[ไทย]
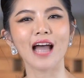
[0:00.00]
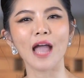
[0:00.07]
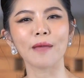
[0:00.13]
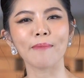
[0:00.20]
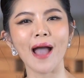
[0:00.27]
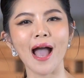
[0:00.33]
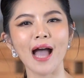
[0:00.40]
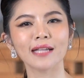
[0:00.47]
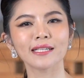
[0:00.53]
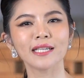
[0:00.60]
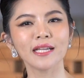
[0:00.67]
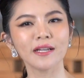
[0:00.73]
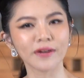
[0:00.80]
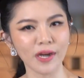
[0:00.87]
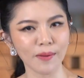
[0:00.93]
นายแพท
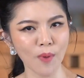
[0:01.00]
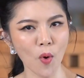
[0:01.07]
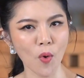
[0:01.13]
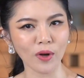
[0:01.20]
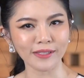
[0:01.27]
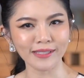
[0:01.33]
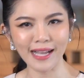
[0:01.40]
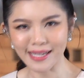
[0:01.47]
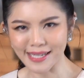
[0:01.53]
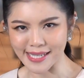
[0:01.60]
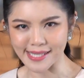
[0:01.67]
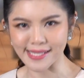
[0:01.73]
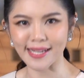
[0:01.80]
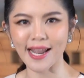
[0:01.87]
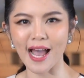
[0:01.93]
ย์ธีรพงศ์ตั้ง
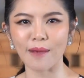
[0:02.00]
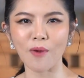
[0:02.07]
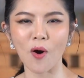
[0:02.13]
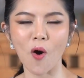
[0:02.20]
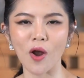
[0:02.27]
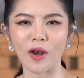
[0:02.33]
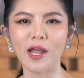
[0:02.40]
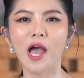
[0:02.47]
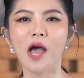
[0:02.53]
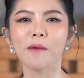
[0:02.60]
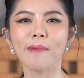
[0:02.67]
กิจสถาพร